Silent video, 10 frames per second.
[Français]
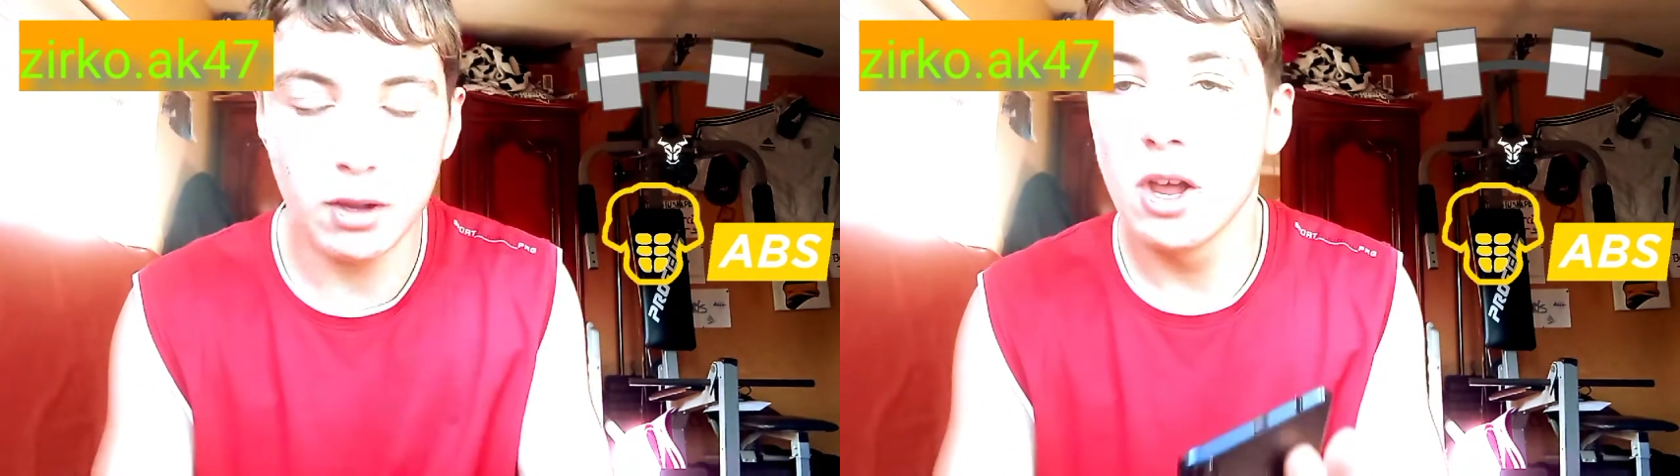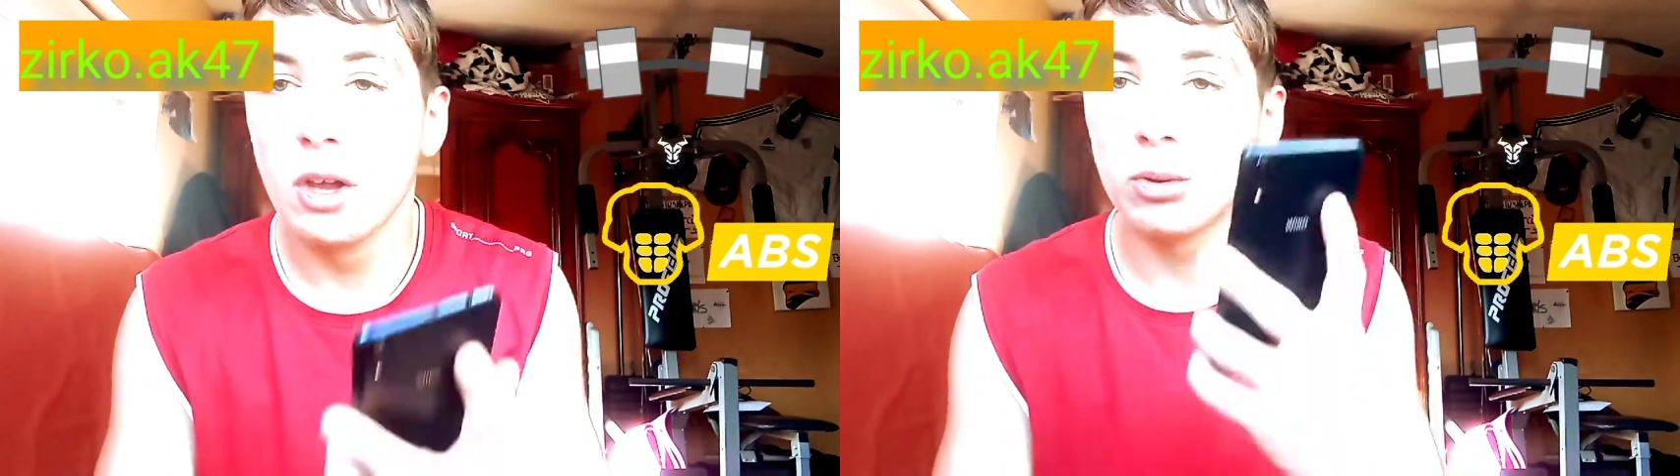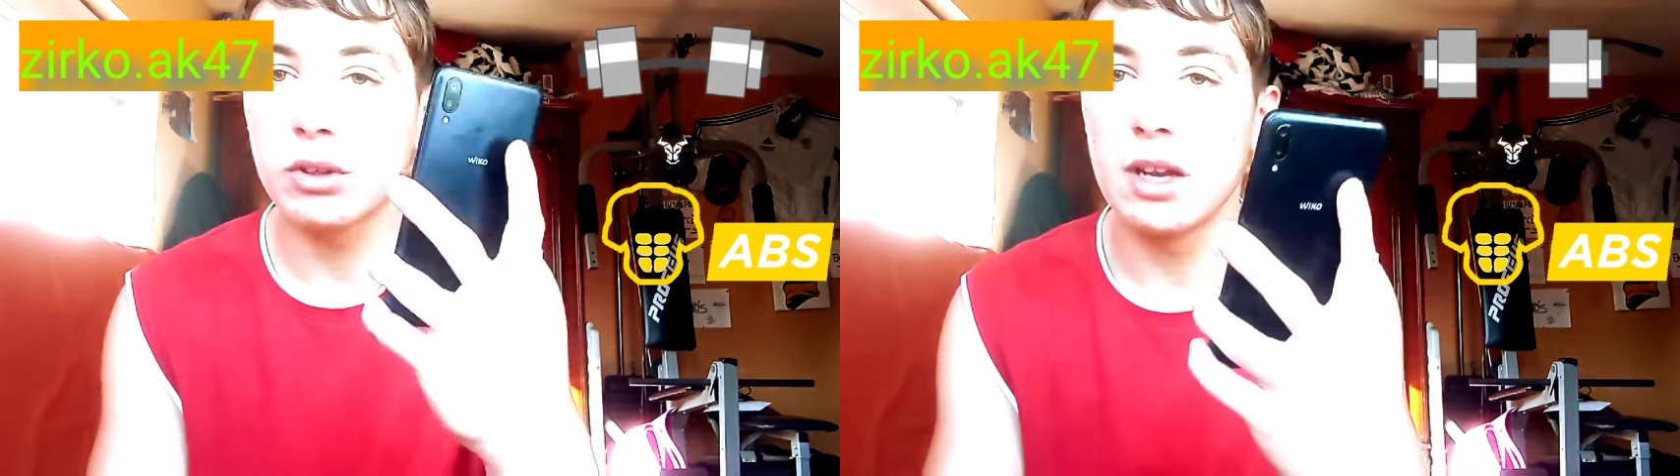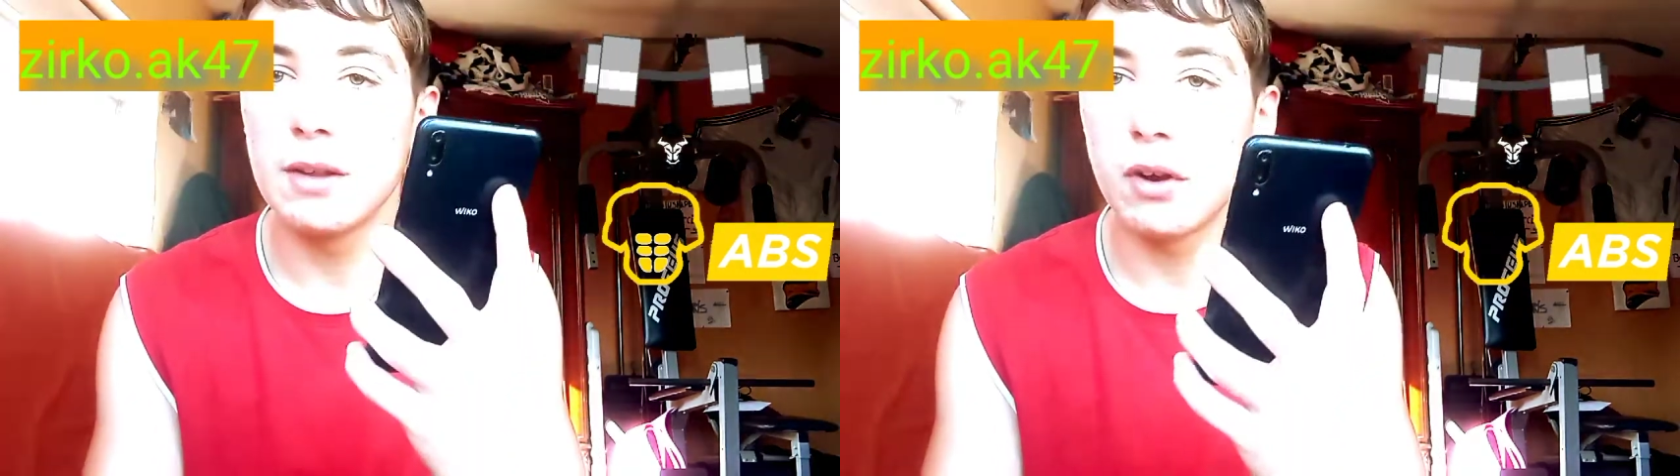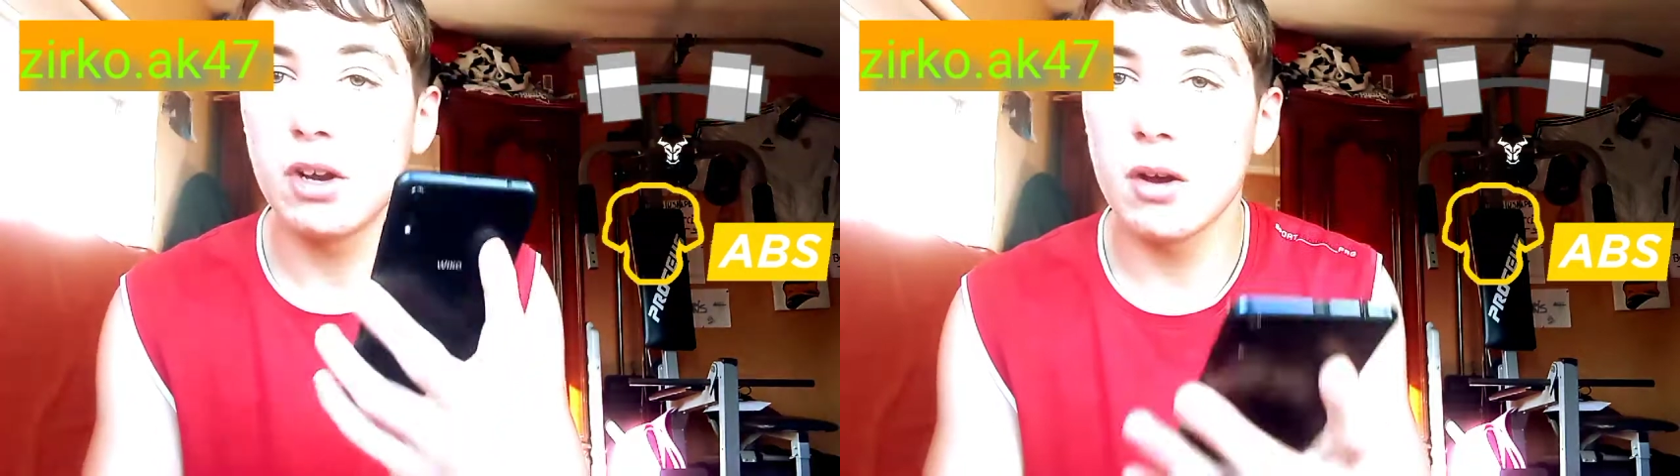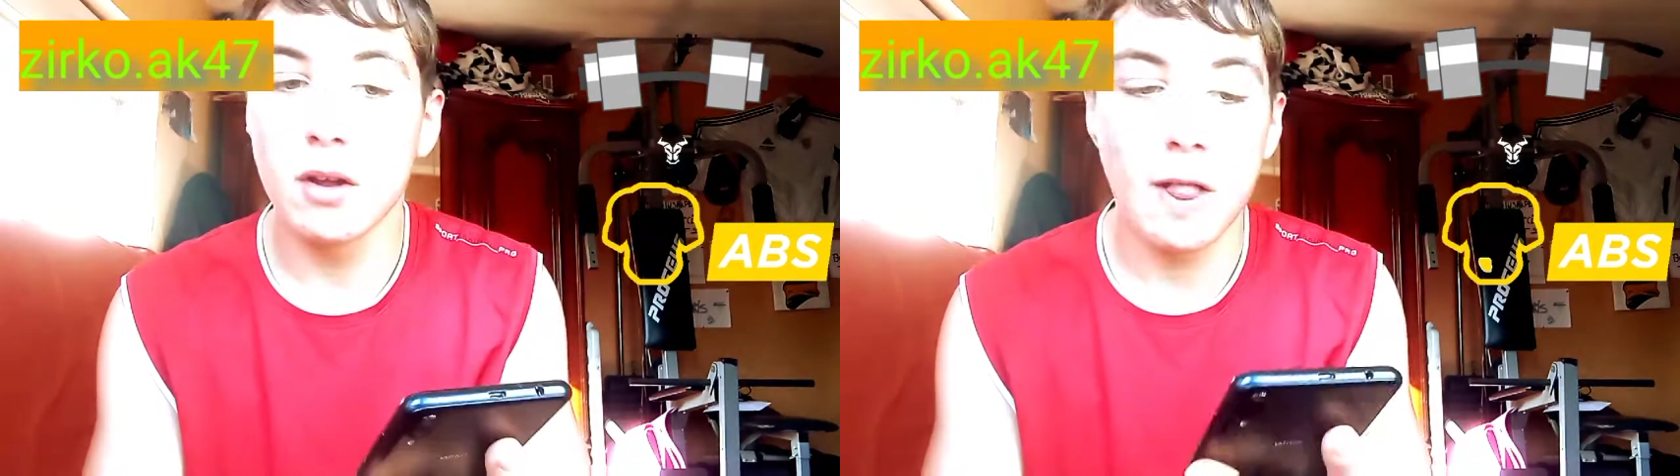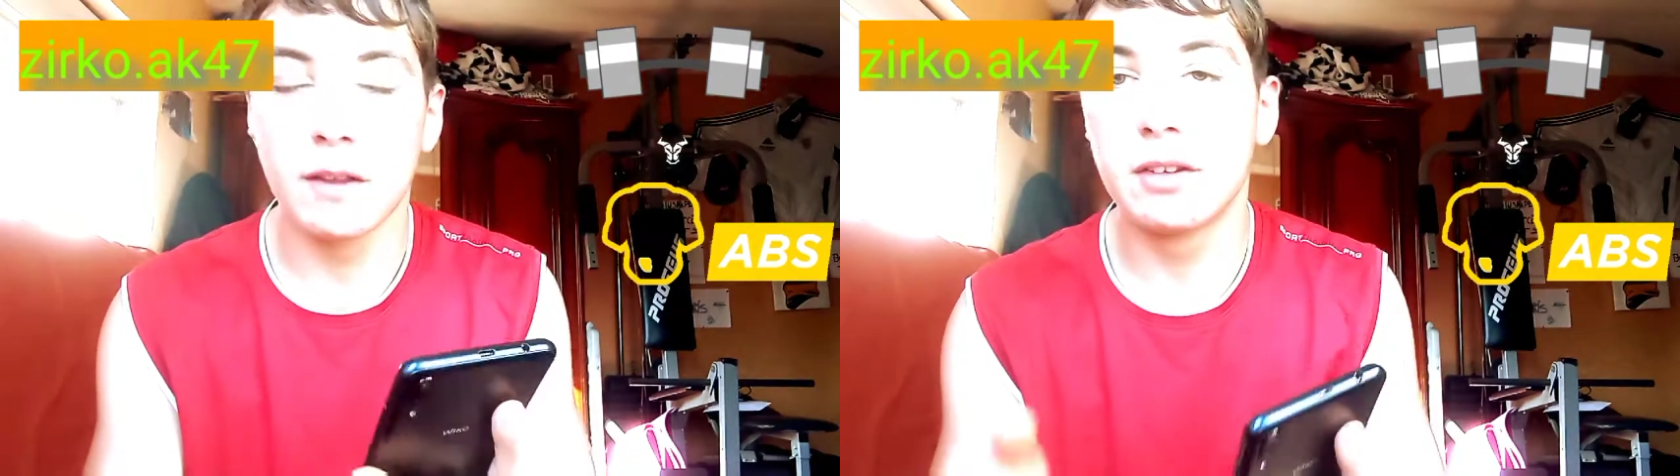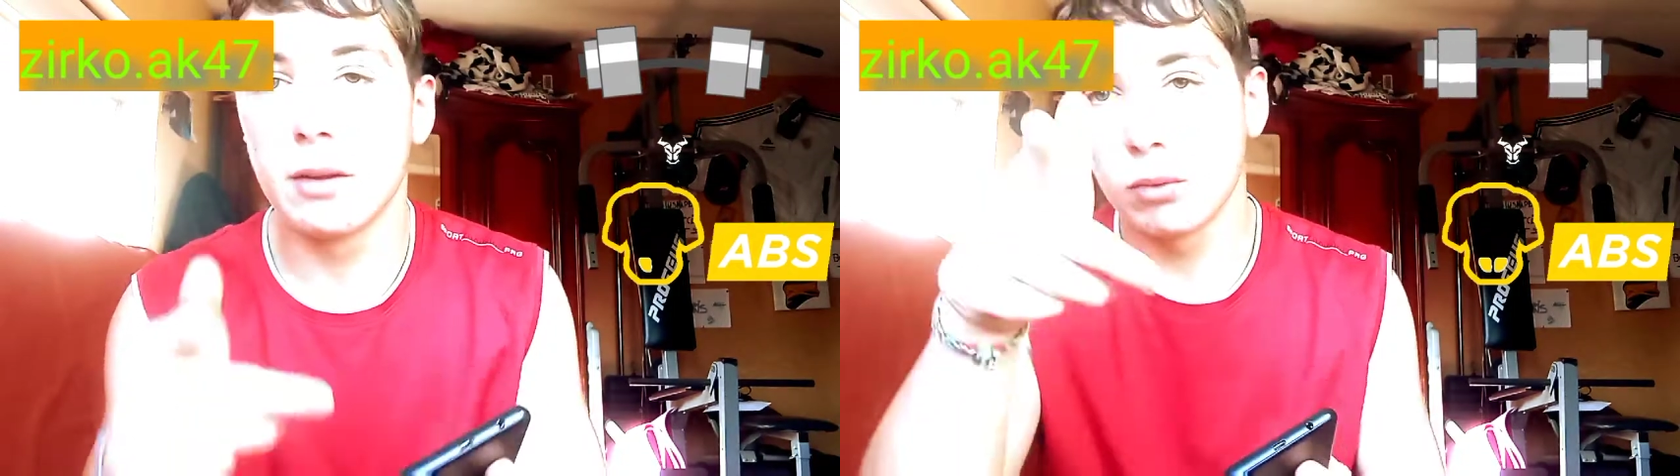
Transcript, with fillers: l'ai pas sur ce téléphone là